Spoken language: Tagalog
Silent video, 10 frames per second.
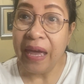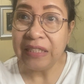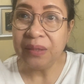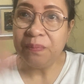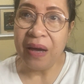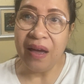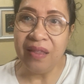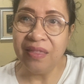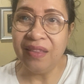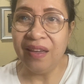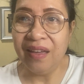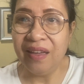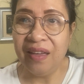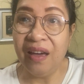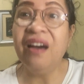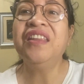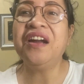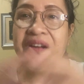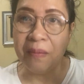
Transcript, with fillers: expand their